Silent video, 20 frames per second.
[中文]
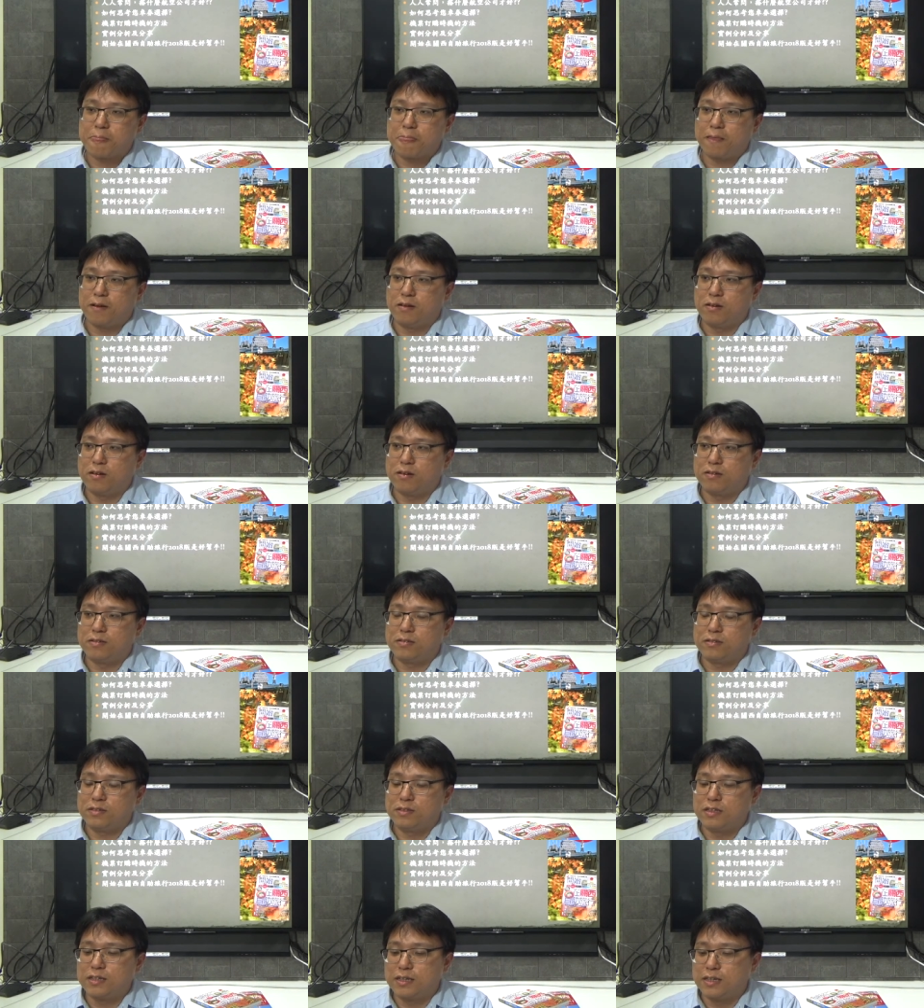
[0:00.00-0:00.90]
哦，
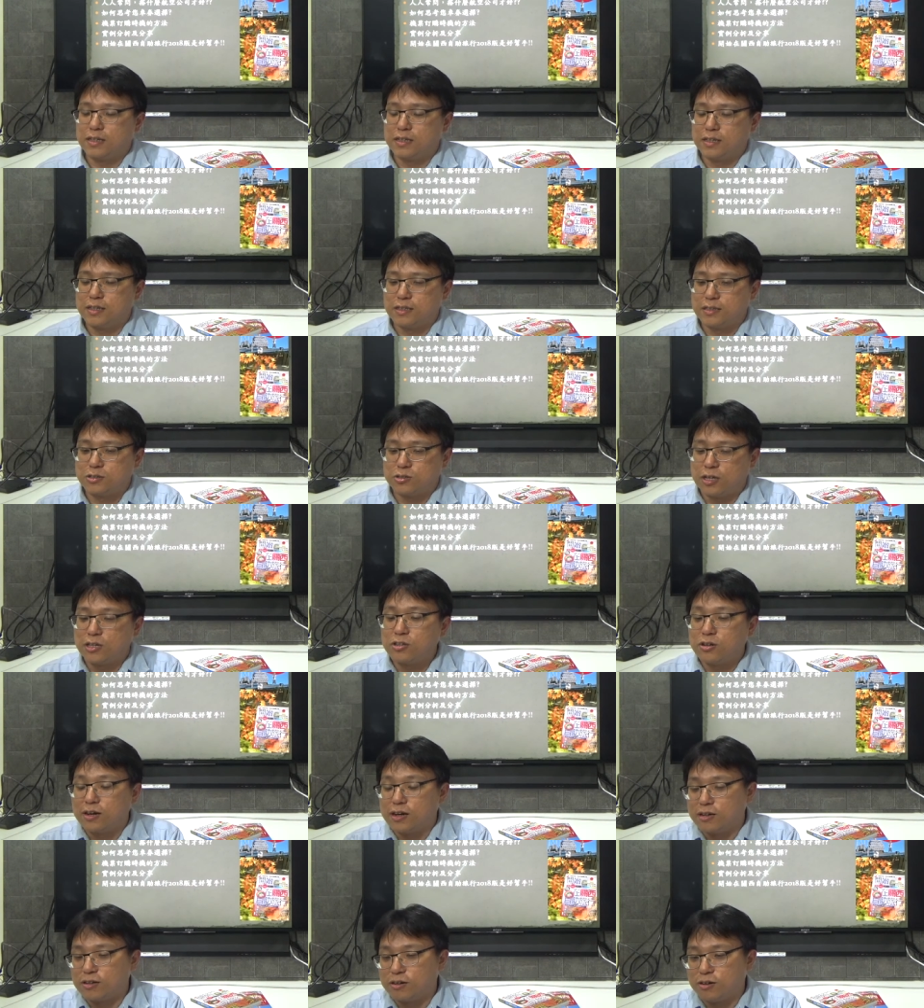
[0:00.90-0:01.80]
那个传
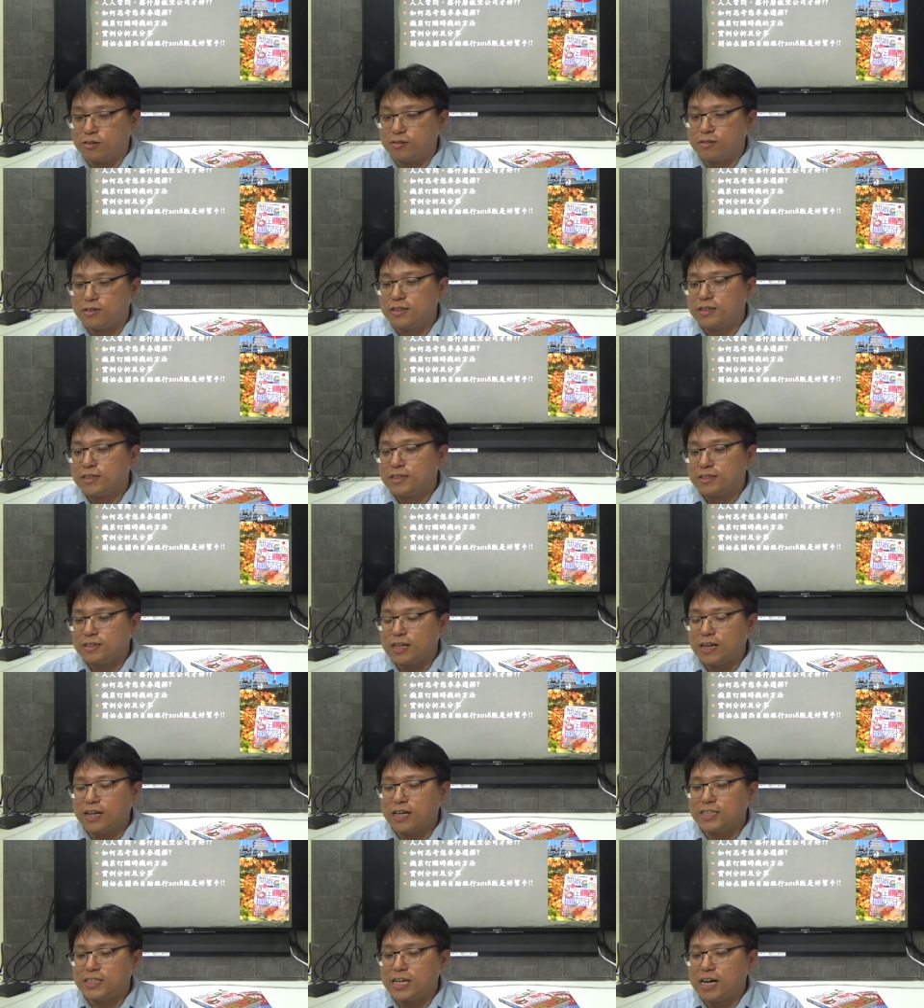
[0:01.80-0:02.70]
统航空，那
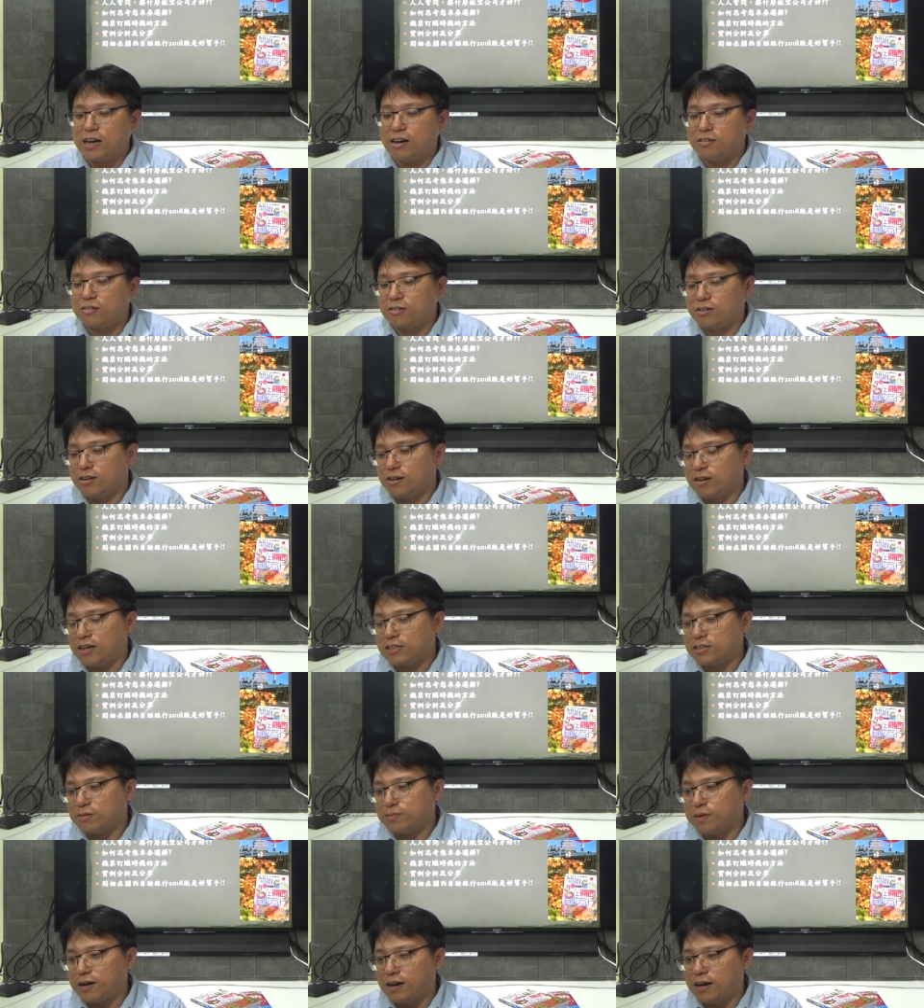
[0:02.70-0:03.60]
廉价航空的话
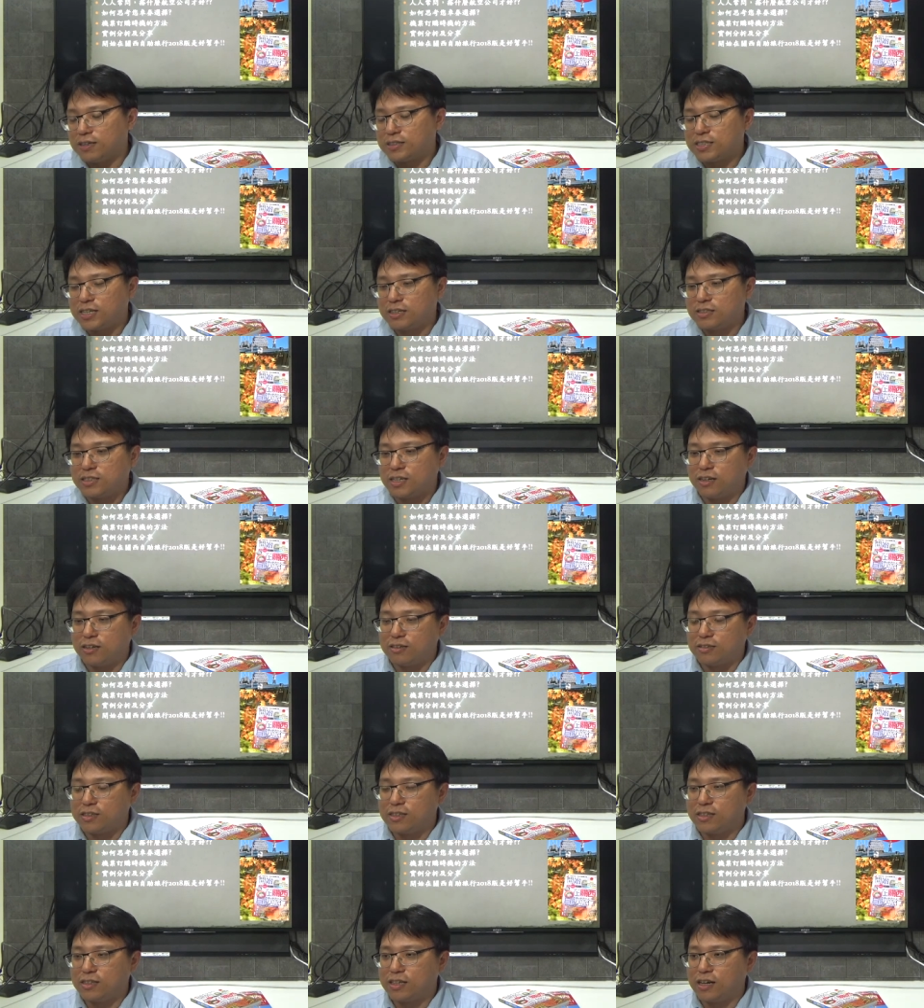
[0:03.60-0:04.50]
就包含香草、
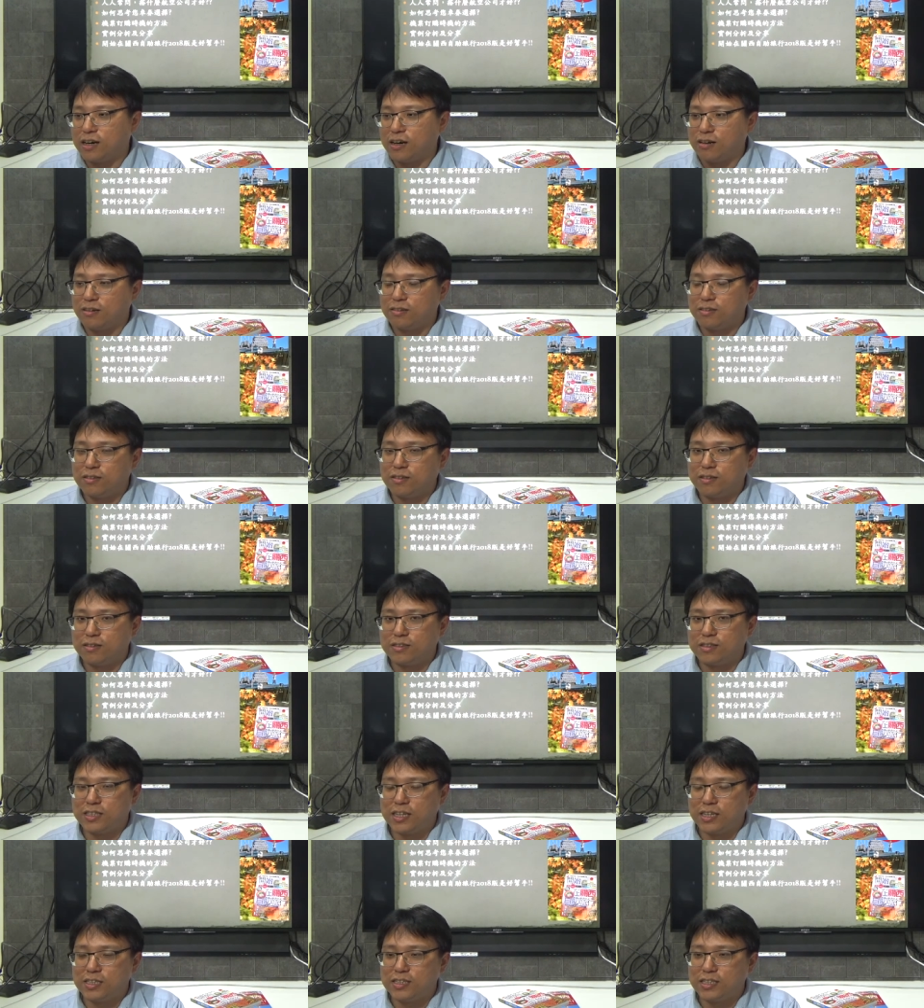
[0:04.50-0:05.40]
乐桃、哦
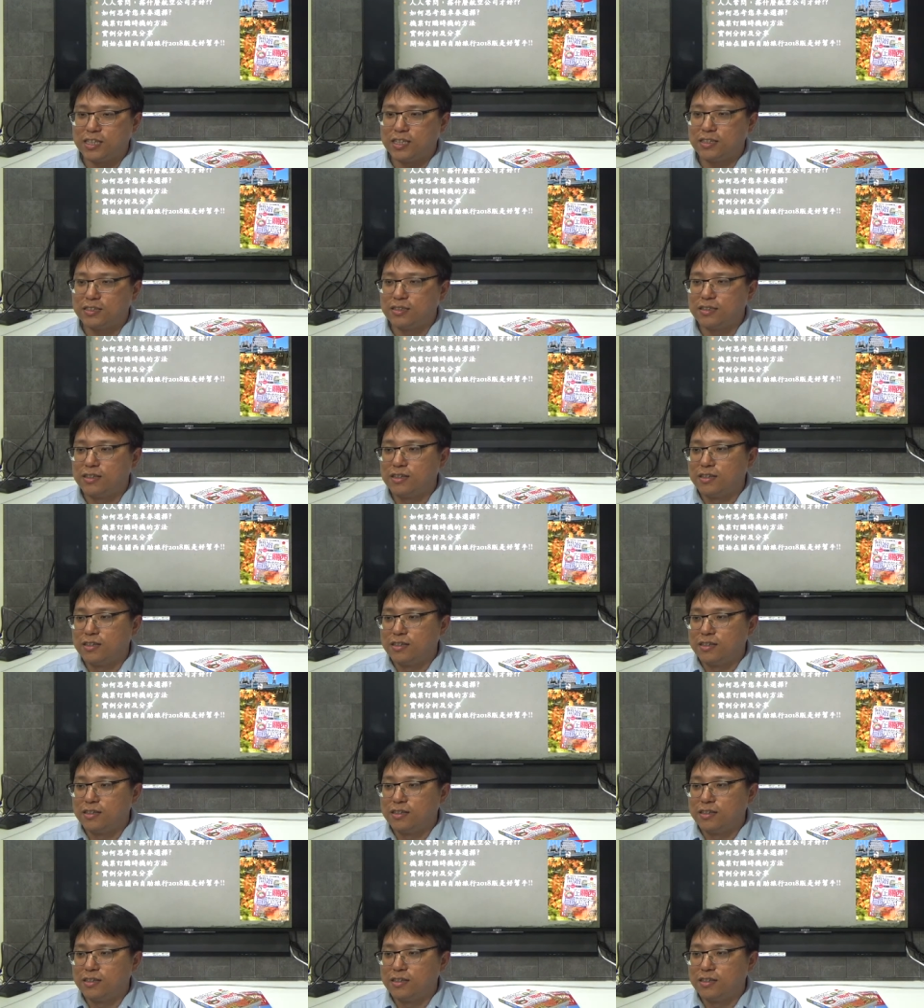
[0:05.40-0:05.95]
捷星，